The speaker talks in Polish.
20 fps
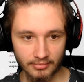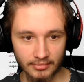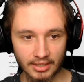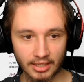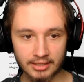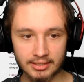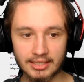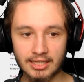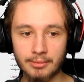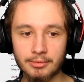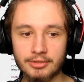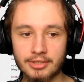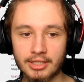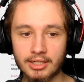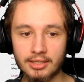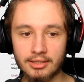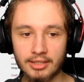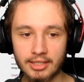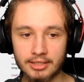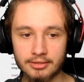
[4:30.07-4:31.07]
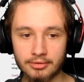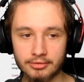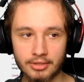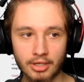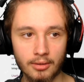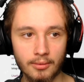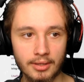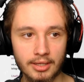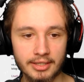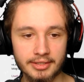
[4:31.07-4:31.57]
Klikamy tutaj click to
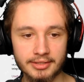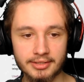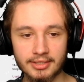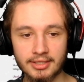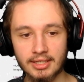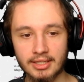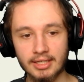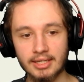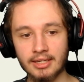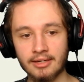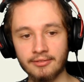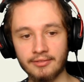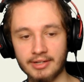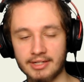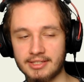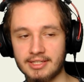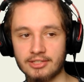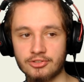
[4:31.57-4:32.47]
download, wersję